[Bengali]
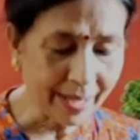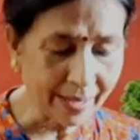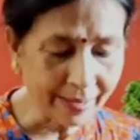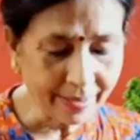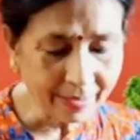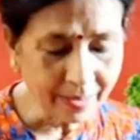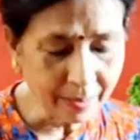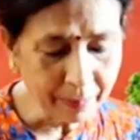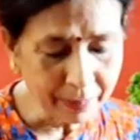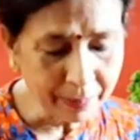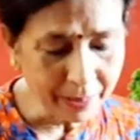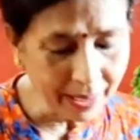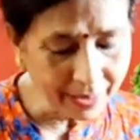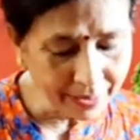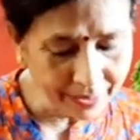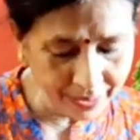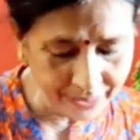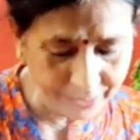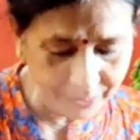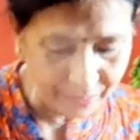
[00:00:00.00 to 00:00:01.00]
রান্নাটা প্রায়
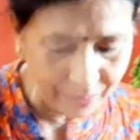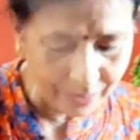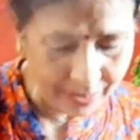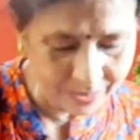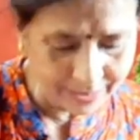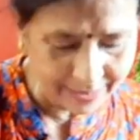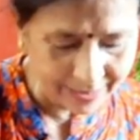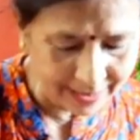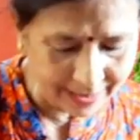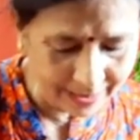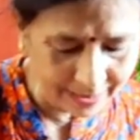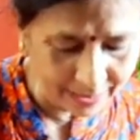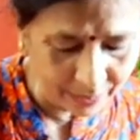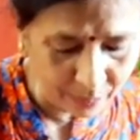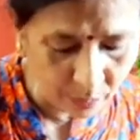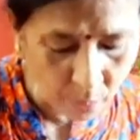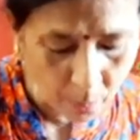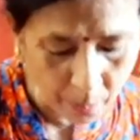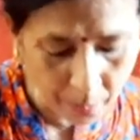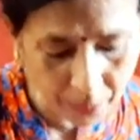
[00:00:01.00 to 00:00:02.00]
রেডি হয়ে এসছে
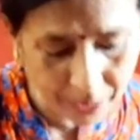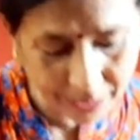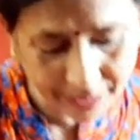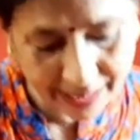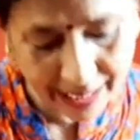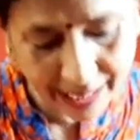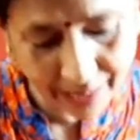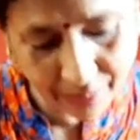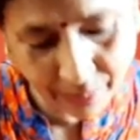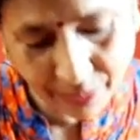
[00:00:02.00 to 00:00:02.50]
দেখুন ওপরে তেলও